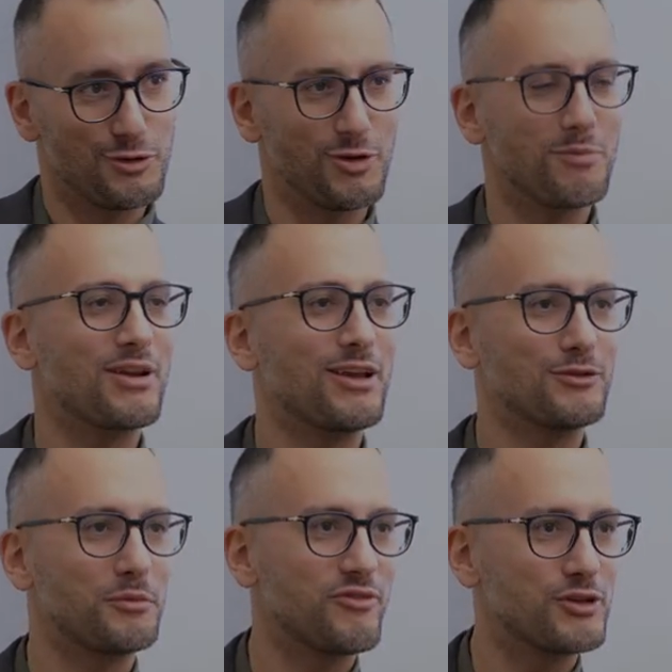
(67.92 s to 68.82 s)
a noi, perché
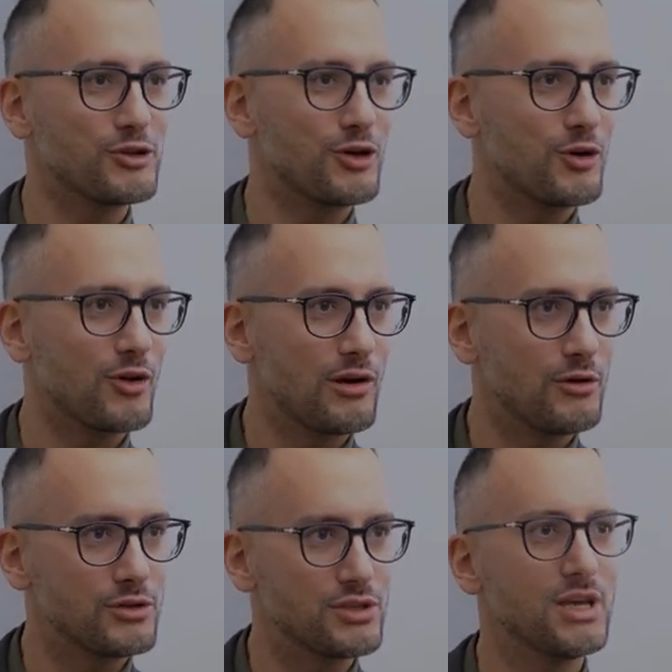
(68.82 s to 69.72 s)
lo stiamo facendo ancora
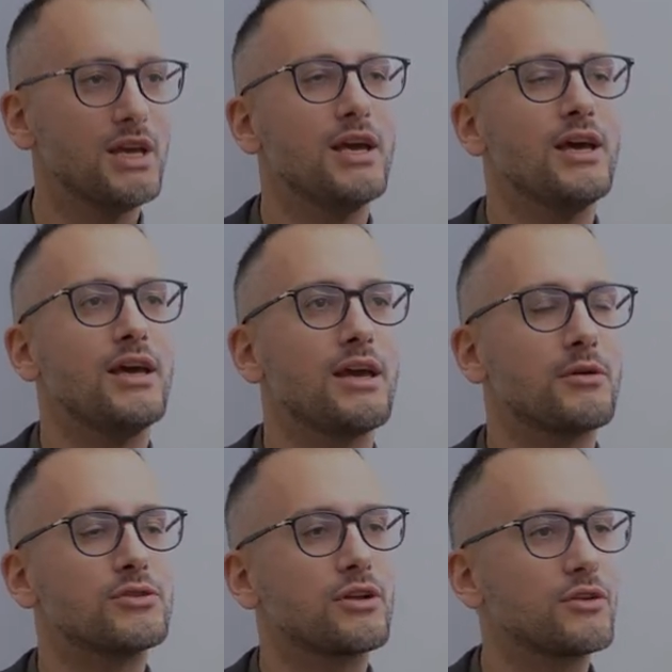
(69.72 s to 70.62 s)
oggi. E
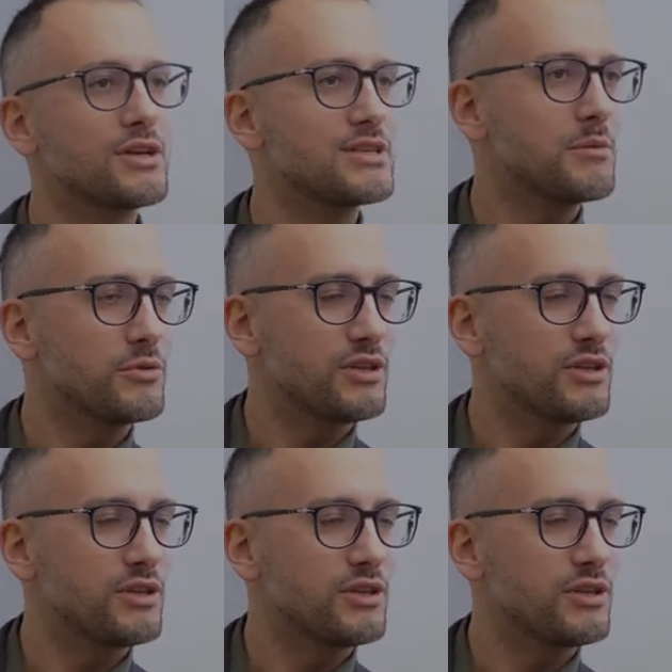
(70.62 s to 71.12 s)
questo credo che sia la